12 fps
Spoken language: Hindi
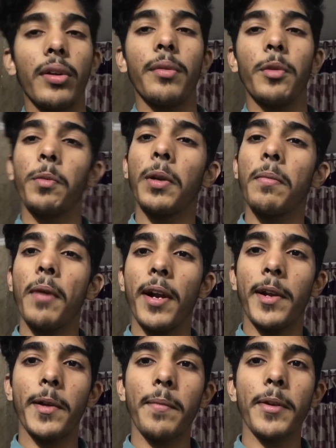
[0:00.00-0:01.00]
ऊपर ही
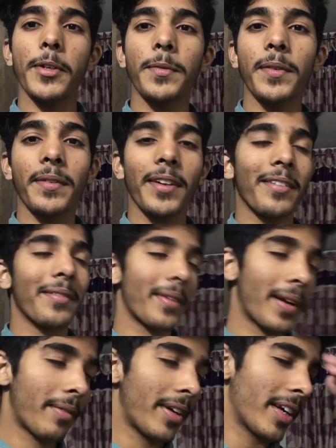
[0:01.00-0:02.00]
बैठे रहे मैं चुप कर
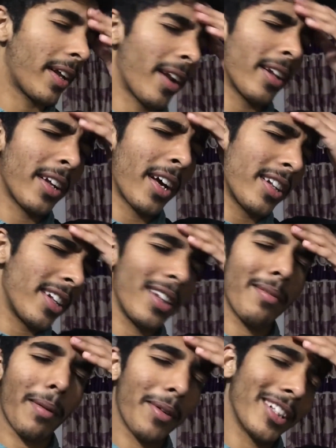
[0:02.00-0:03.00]
मैं वेट कर रहा यार जल्दी
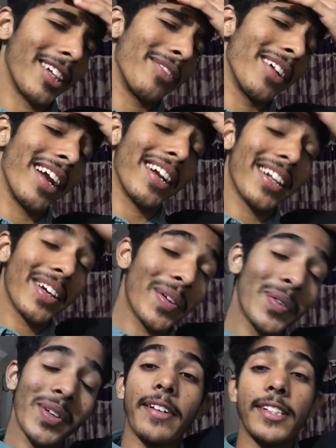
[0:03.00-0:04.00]
पापा जाए फिर एडिटिंग करूँ
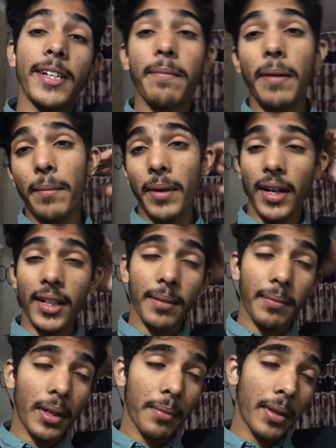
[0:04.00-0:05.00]
फिर जब पापा गए तब
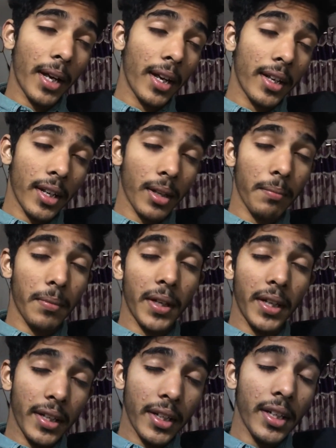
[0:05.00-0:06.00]
मैंने अपनी एडिटिंग
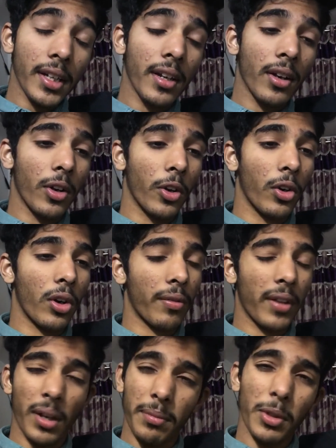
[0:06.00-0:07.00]
कम्प्लीट की और
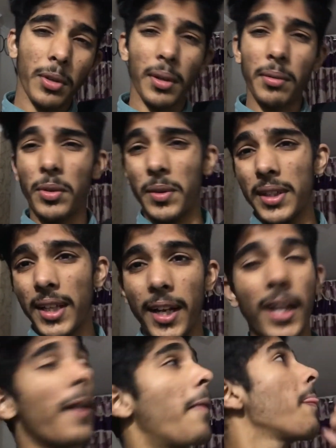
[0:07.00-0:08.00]
फिर अब तो सब सोने जा
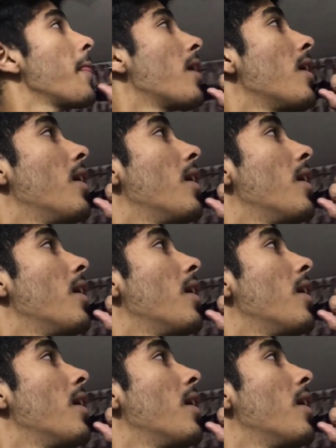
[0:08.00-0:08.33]
रहे हैं